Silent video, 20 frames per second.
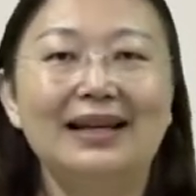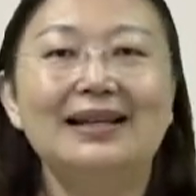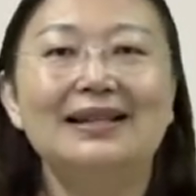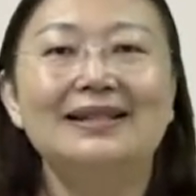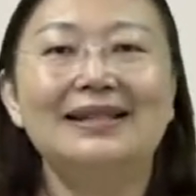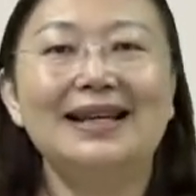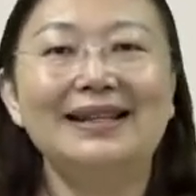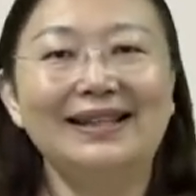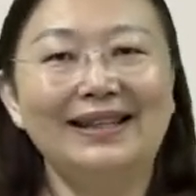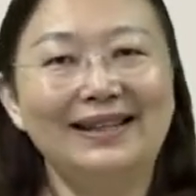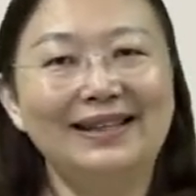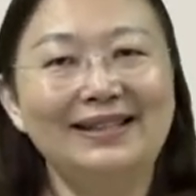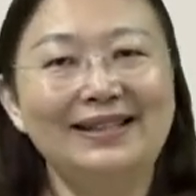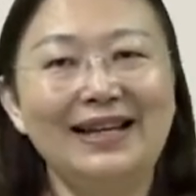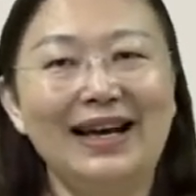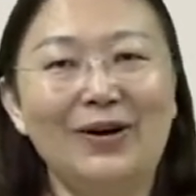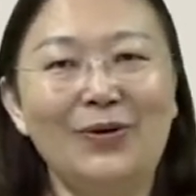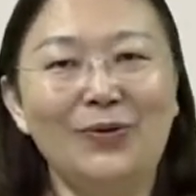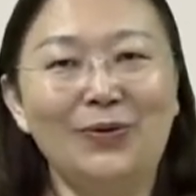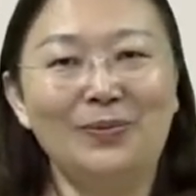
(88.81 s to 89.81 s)
再等一
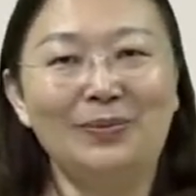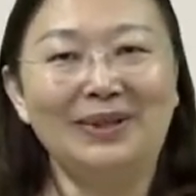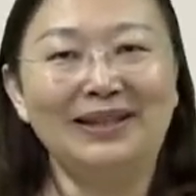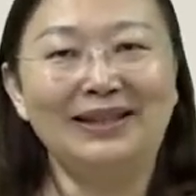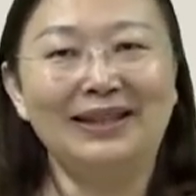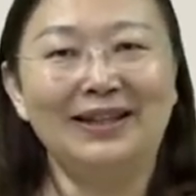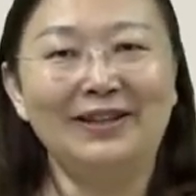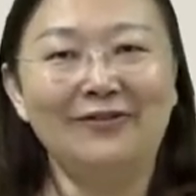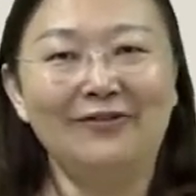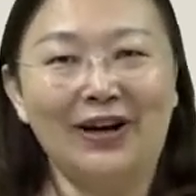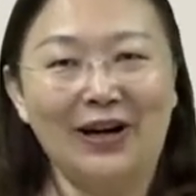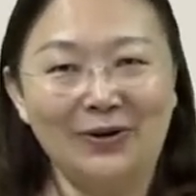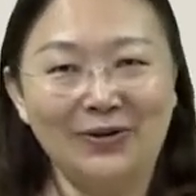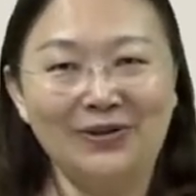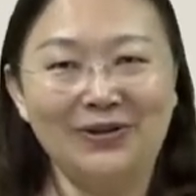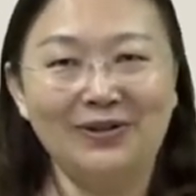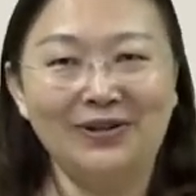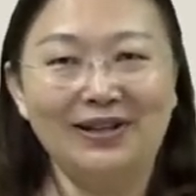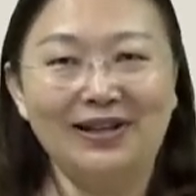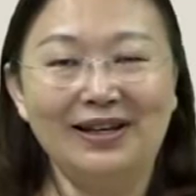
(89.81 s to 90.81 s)
下，我们的法律